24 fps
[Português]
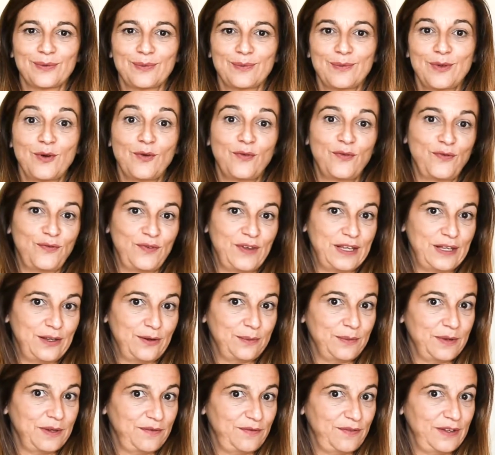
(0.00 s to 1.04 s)
o meu filho, a
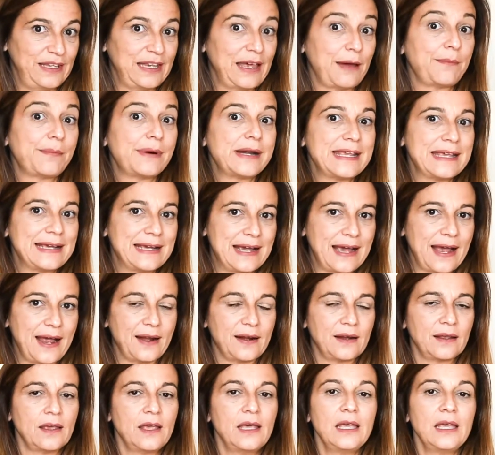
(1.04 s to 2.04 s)
minha filha, a brincar.